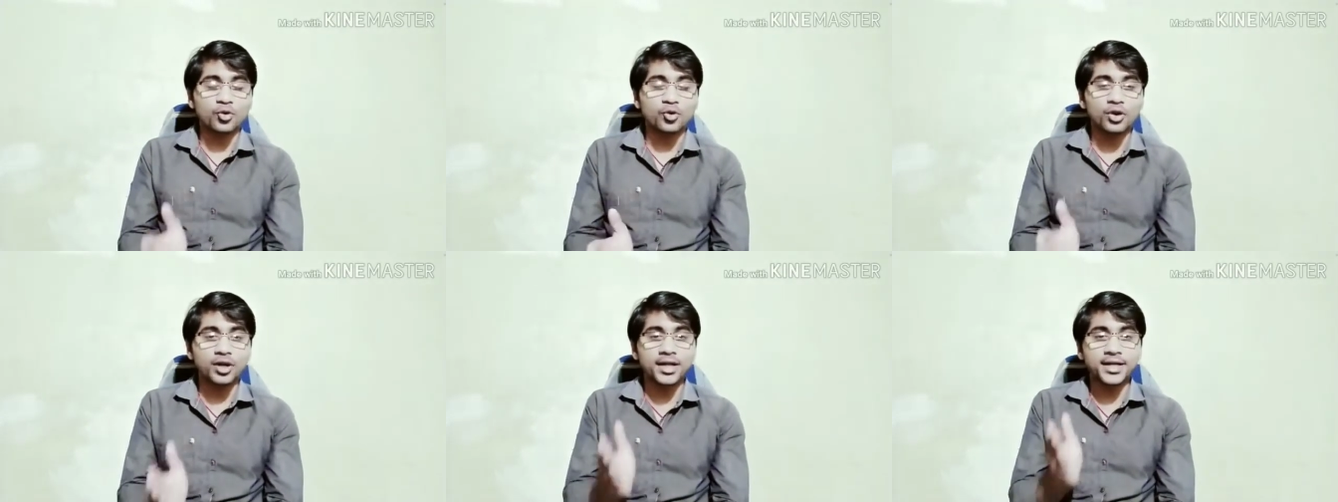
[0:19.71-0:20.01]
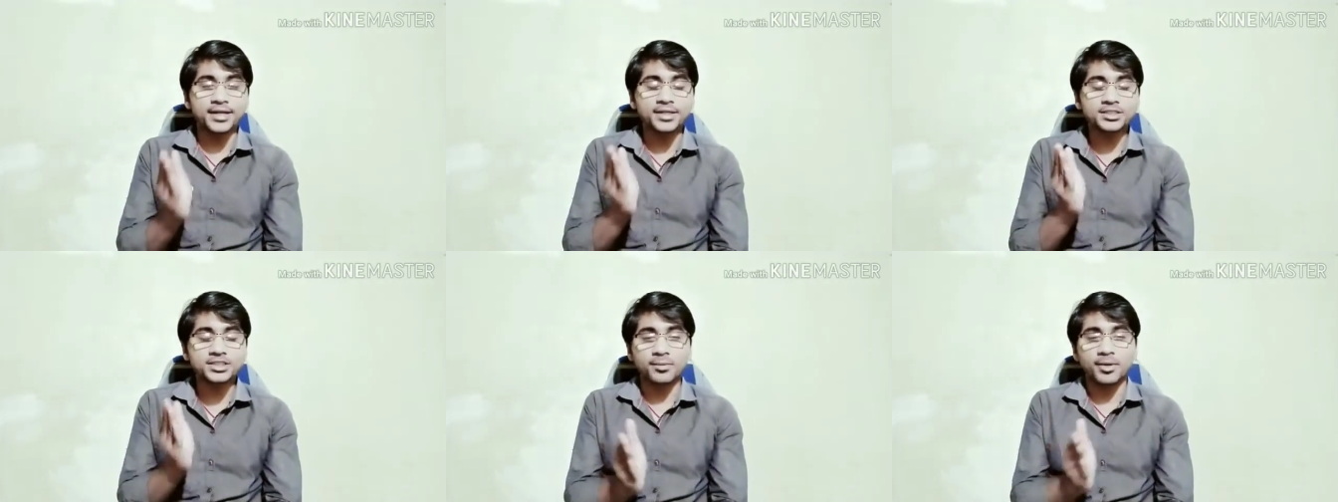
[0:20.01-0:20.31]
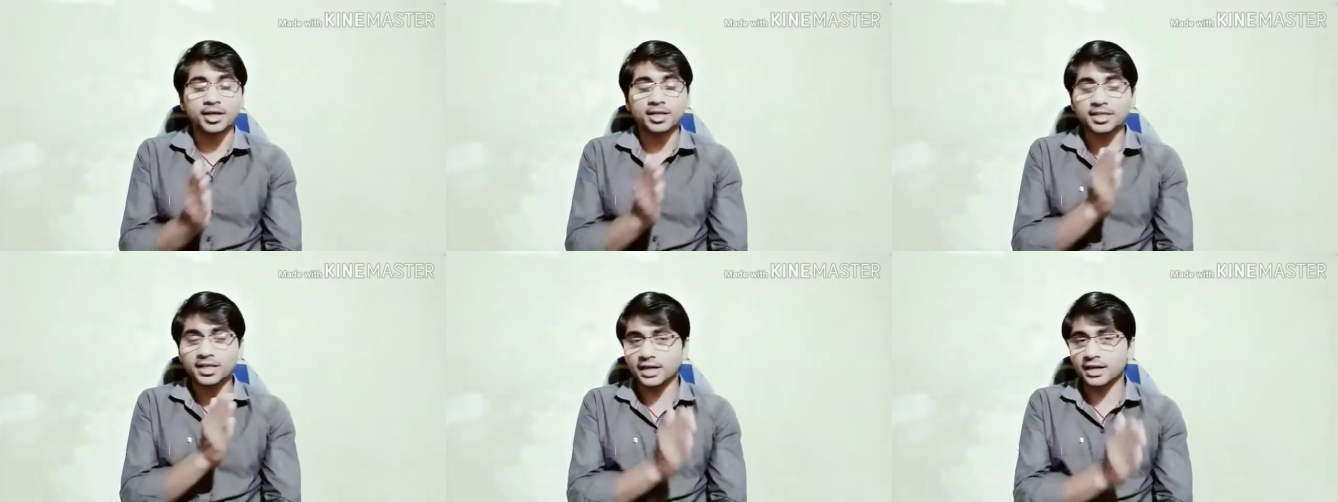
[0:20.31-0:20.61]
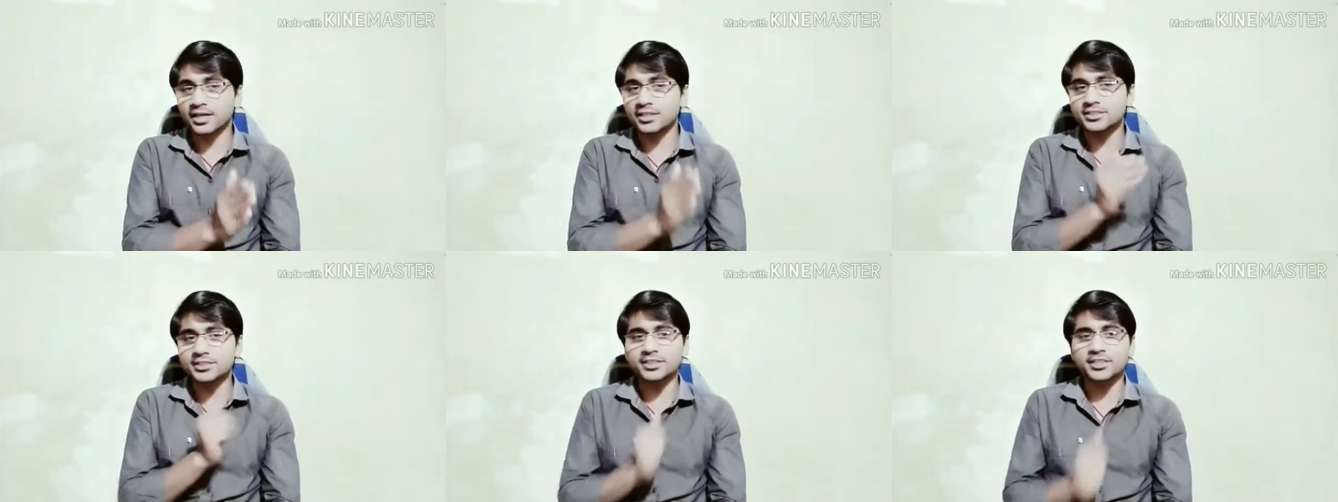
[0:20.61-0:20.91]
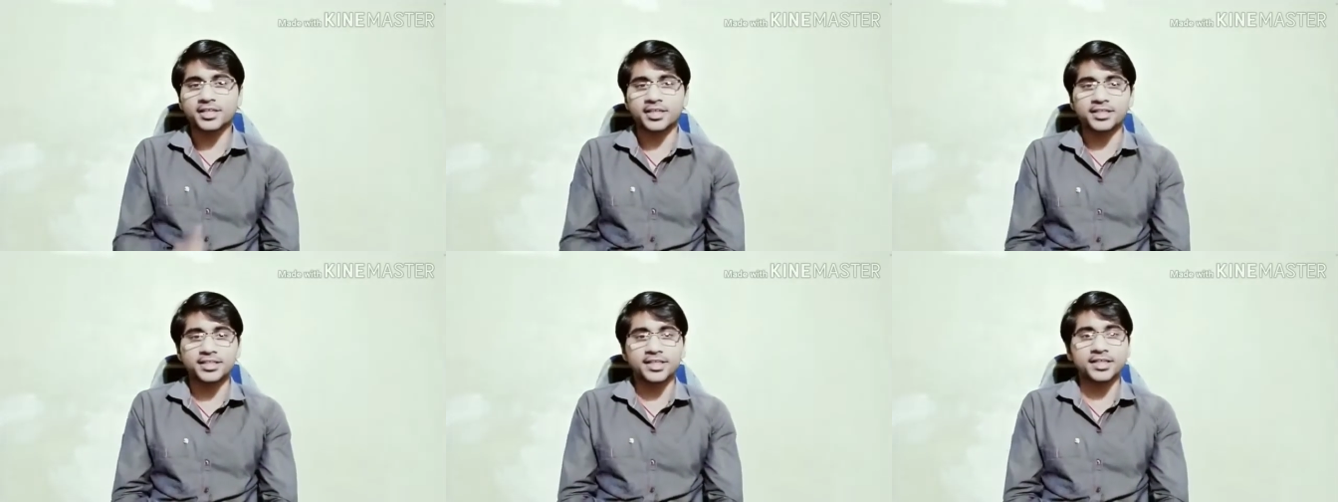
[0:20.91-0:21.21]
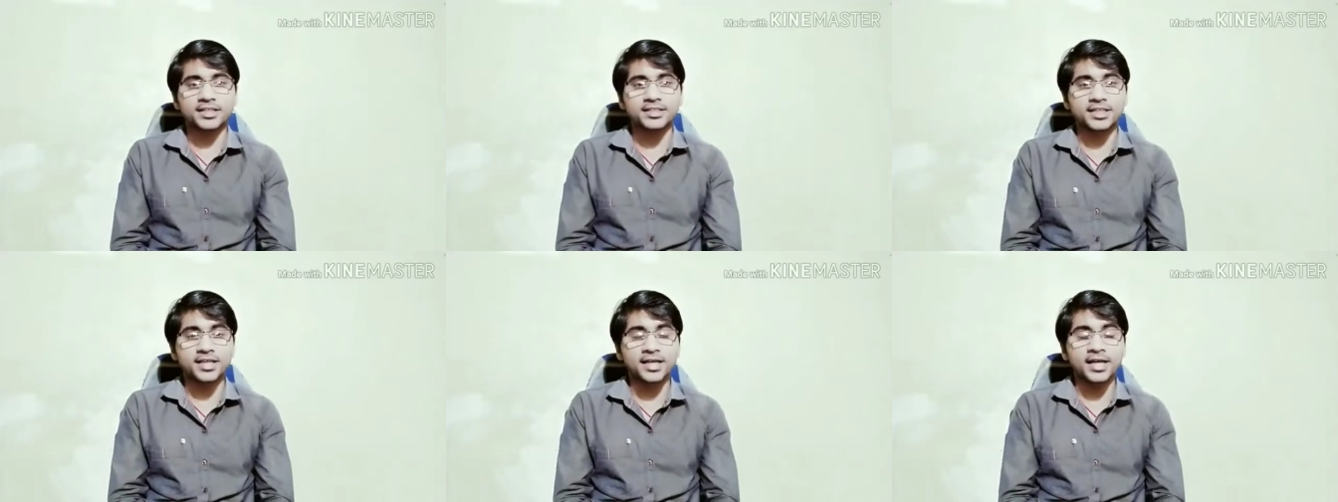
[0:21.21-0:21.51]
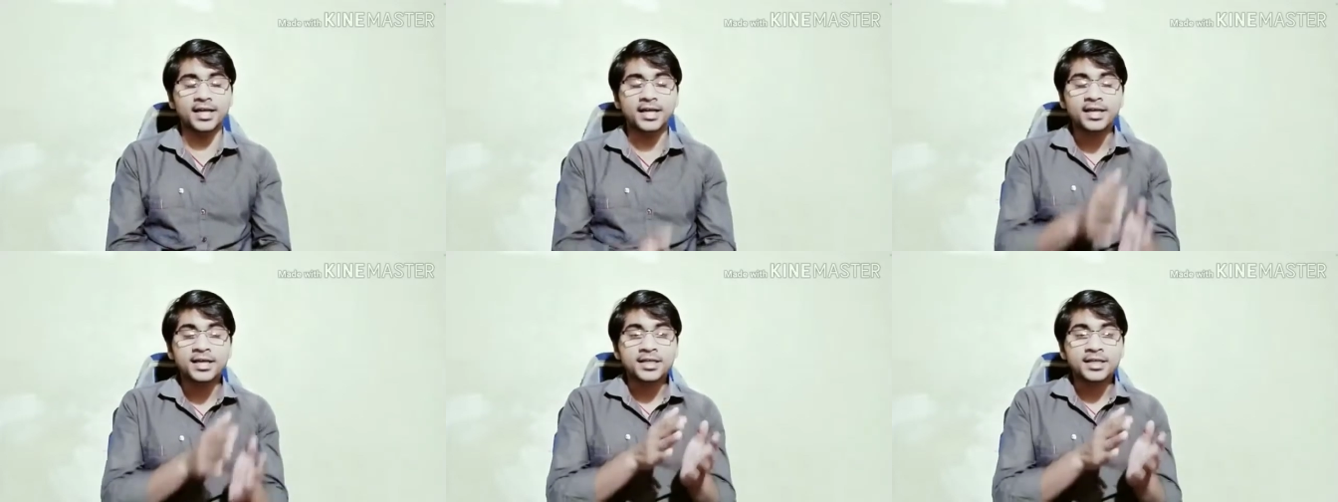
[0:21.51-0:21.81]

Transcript: ऑनलाइन सामान कहाँ से खरीदा जाता है